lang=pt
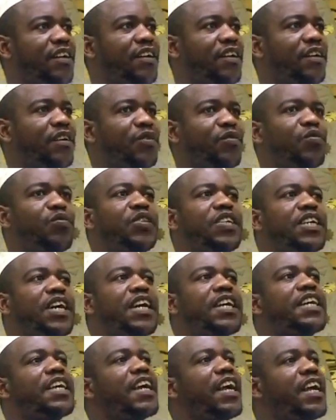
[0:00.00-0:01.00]
No dia
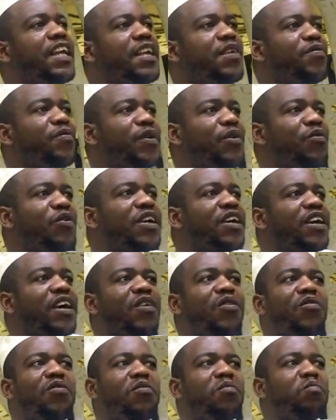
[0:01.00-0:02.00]
que ele viu que
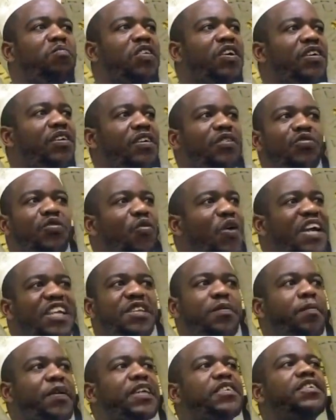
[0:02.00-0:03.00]
eu não hei de
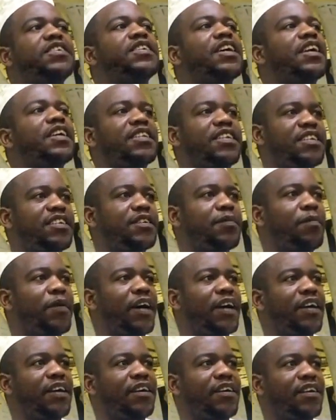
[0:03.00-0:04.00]
precisar deste
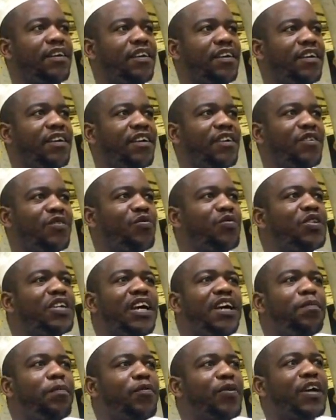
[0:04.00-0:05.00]
bai. No
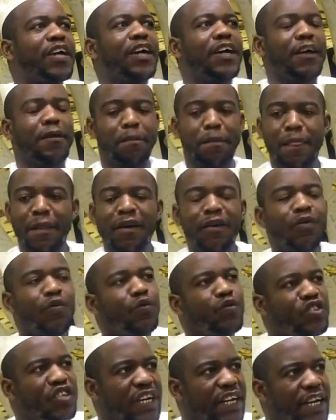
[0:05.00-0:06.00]
dia porque
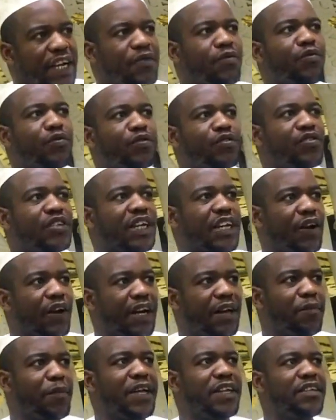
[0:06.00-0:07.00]
os ricos
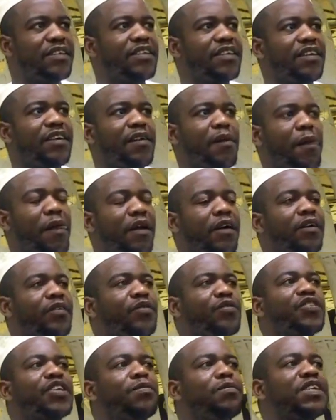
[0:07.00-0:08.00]
realmente,
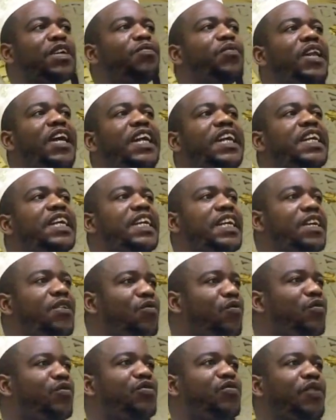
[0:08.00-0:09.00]
nós estamos a falar
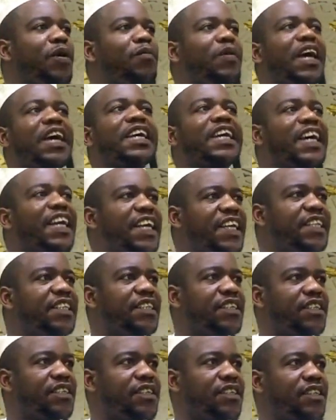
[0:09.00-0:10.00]
ricos, vamos lá,
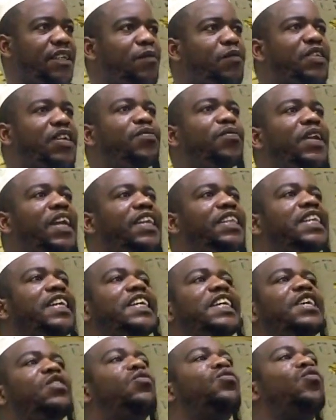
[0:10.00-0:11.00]
crentes, estamos a falar de
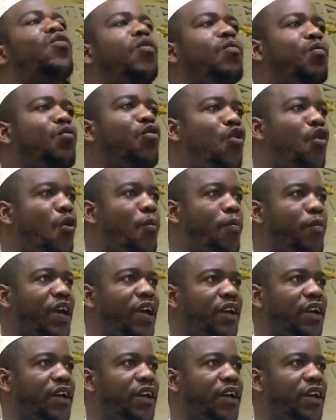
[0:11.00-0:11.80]
rico como homem.